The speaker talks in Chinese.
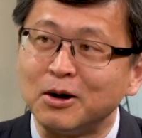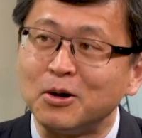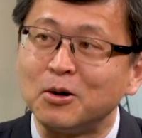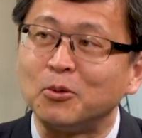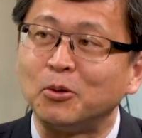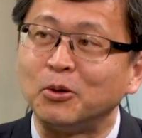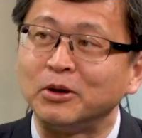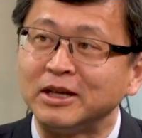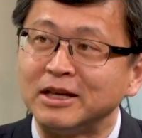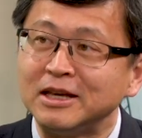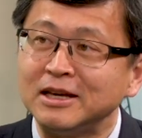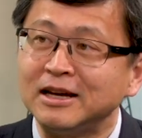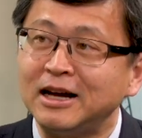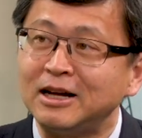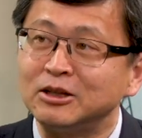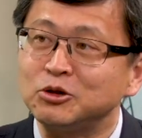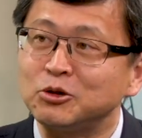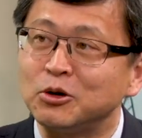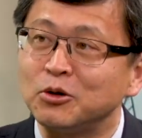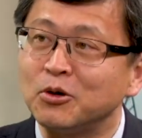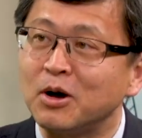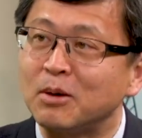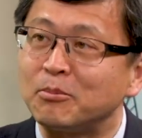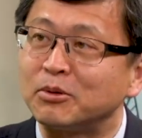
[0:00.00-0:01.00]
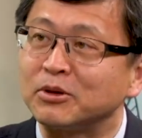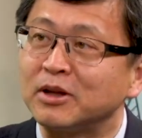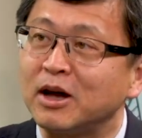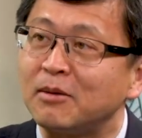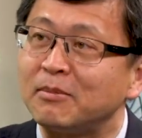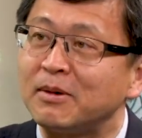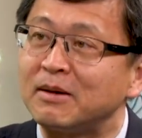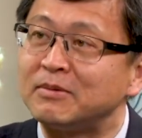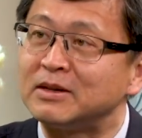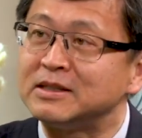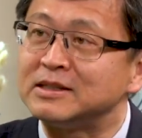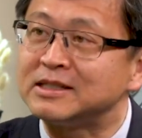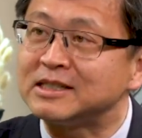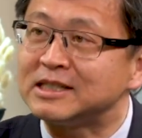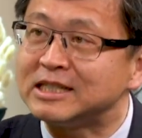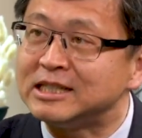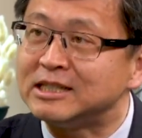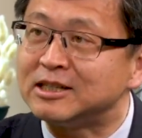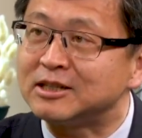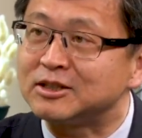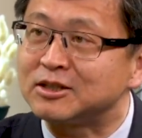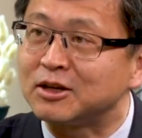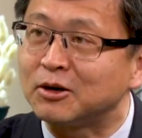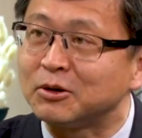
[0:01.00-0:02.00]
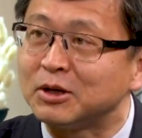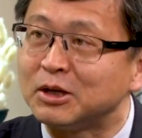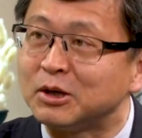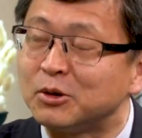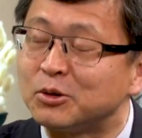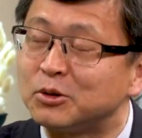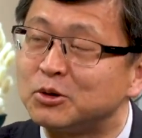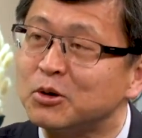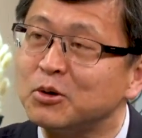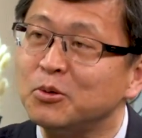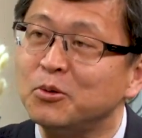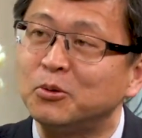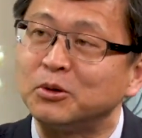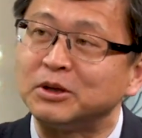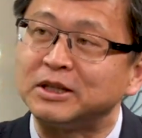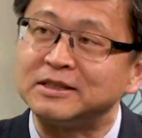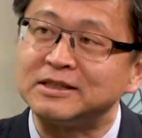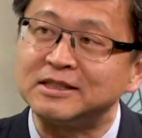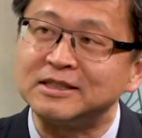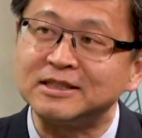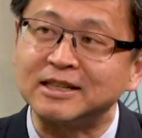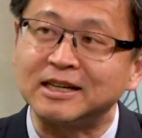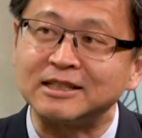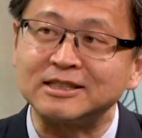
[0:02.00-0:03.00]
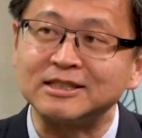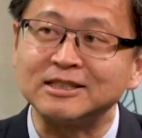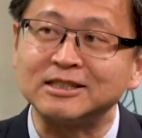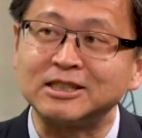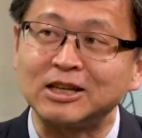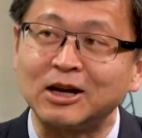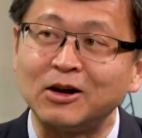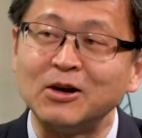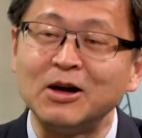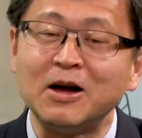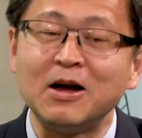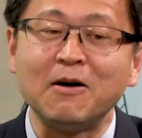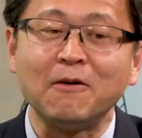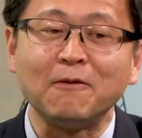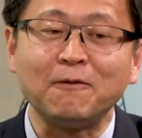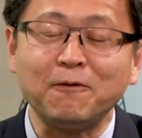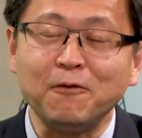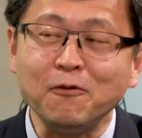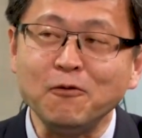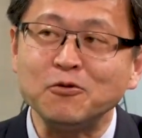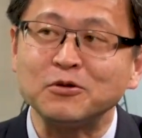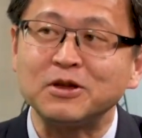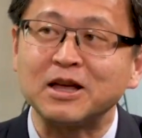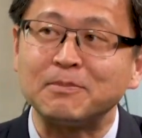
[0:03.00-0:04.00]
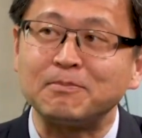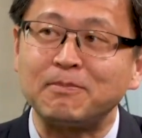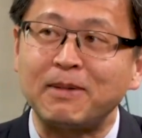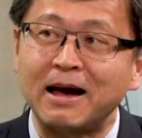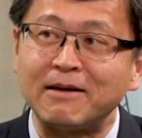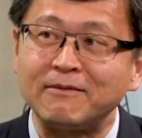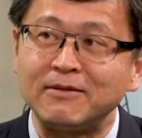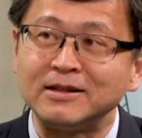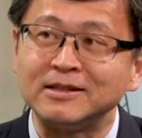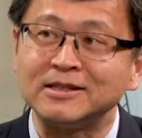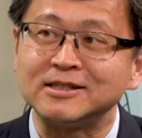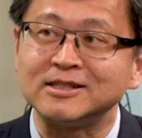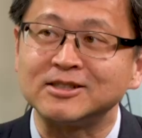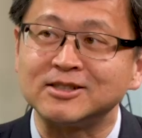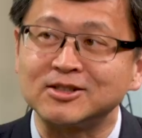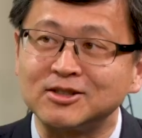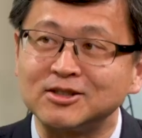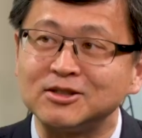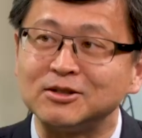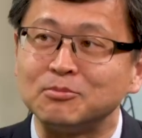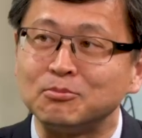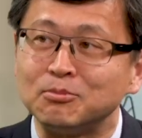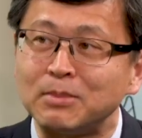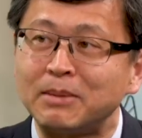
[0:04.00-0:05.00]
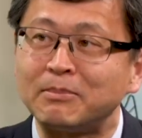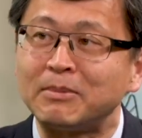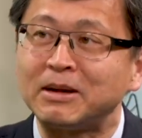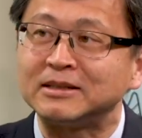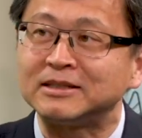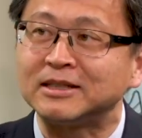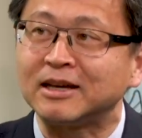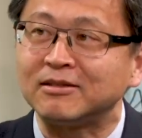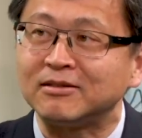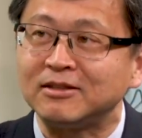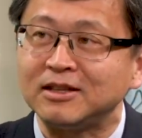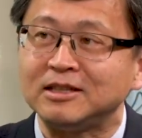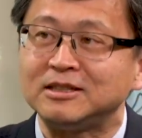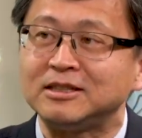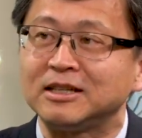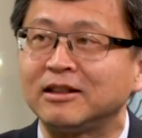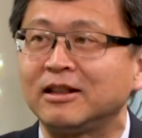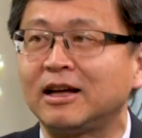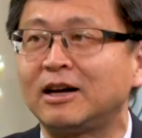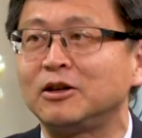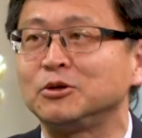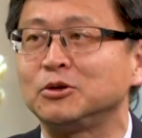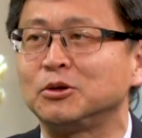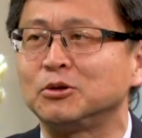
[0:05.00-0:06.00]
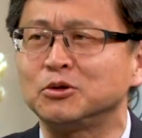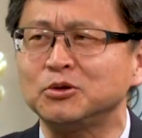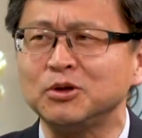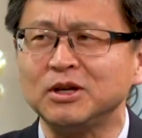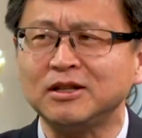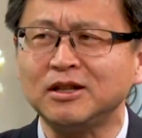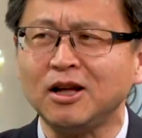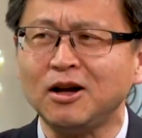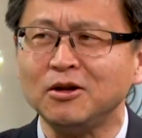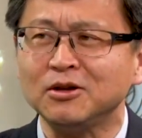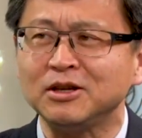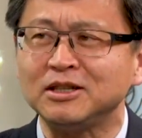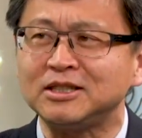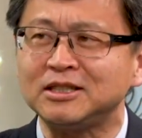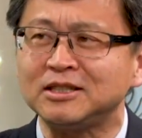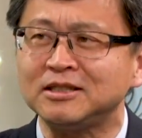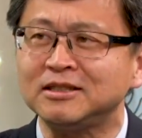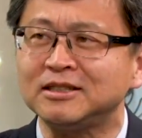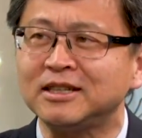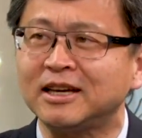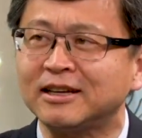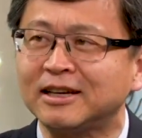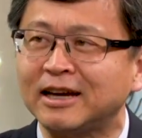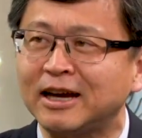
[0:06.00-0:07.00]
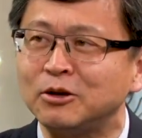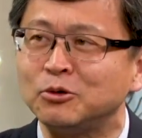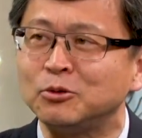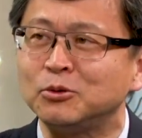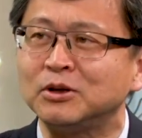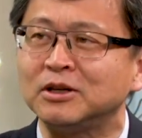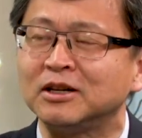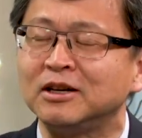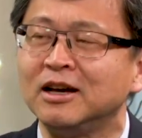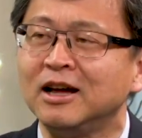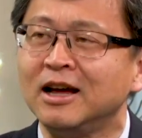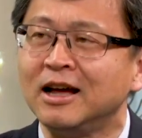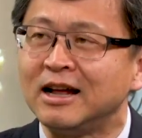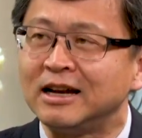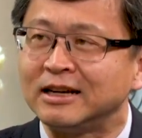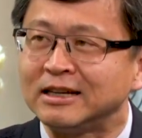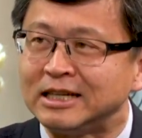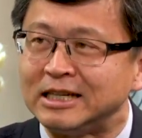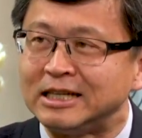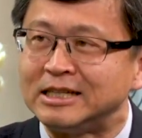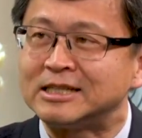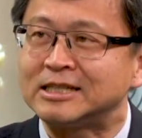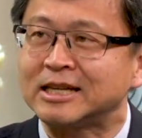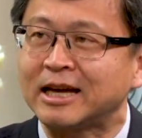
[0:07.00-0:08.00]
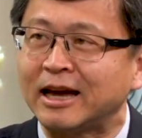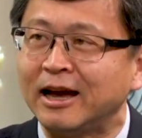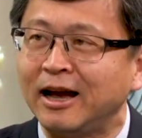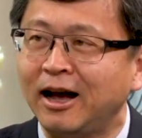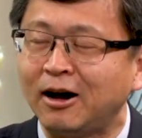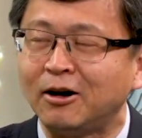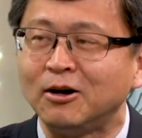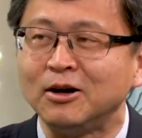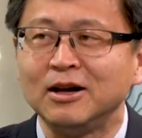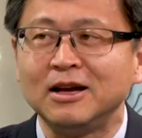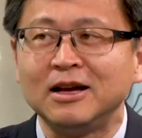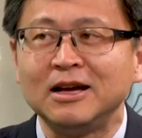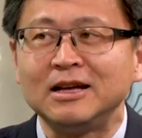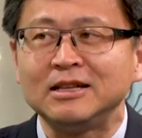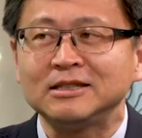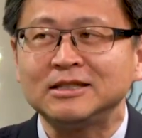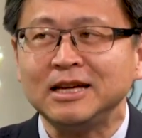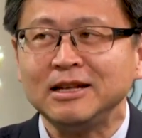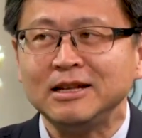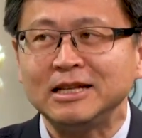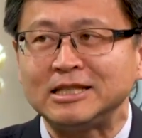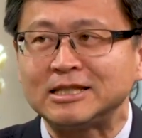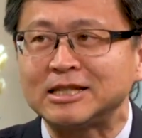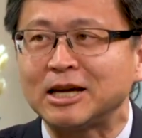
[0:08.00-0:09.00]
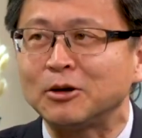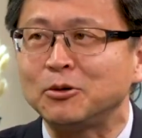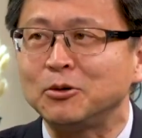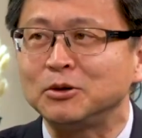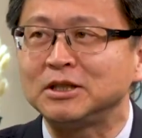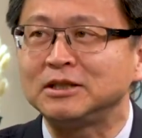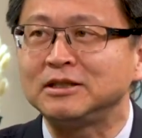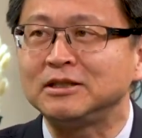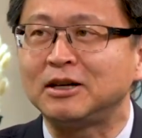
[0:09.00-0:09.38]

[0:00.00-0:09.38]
我的银行存款不到百分之一的收益率，所以我的资产是超负的百分之四，慢慢在递减当中。所以到底现在该如何理财好？在理财过程